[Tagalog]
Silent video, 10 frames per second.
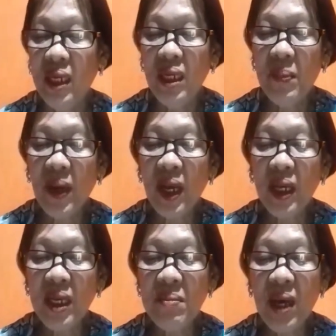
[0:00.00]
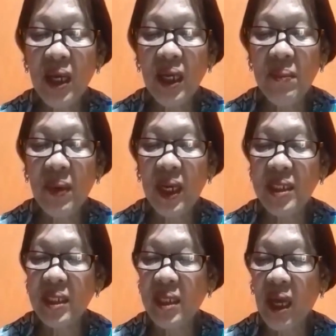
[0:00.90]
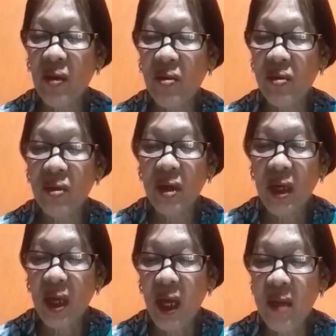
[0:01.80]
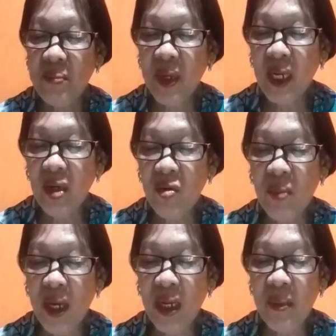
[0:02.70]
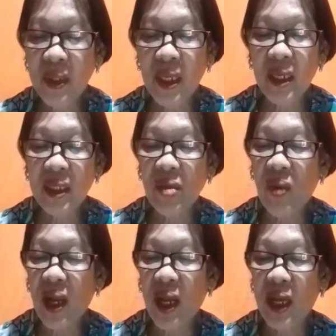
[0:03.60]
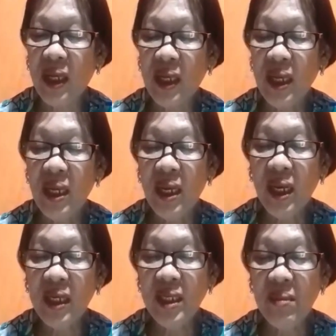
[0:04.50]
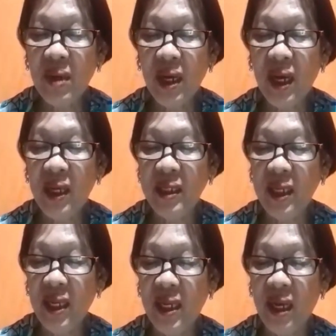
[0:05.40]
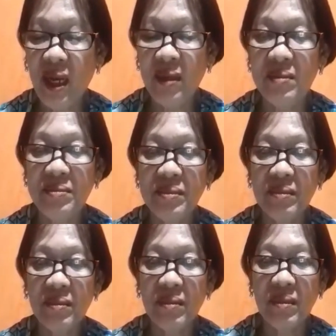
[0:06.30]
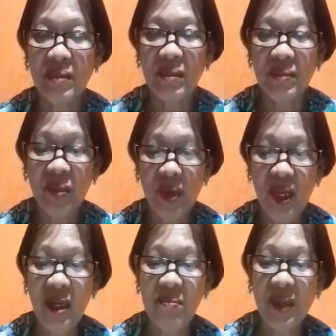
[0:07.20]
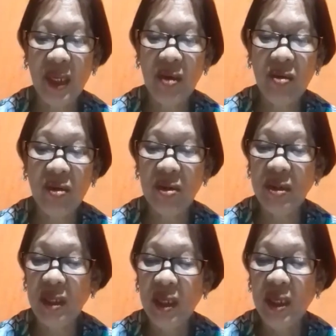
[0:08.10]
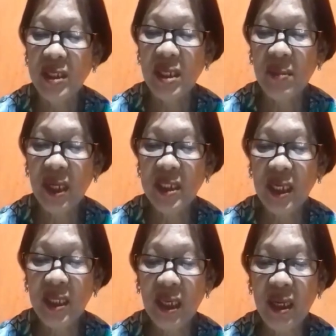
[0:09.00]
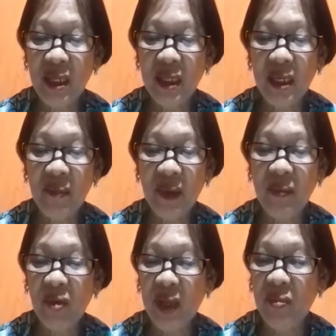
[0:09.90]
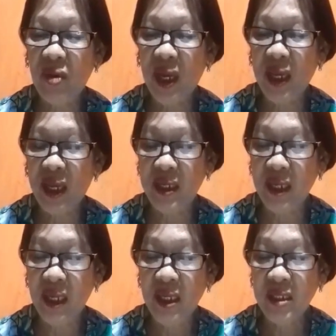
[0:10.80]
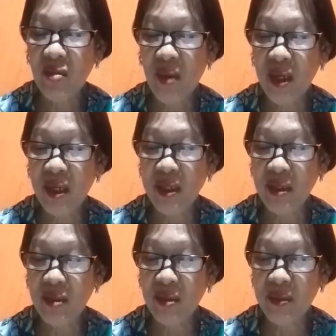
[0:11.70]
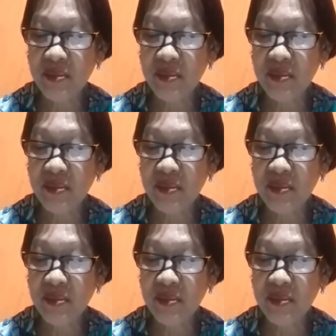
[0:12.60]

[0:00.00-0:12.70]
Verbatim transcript: Napakalaking bagay para sa tao ang pagkaloba na maging katiwala ng kanyang mga nilikha. Purihin ang Panginoon sa mga salita natin na pagbulay-bulayan sa umagang ito.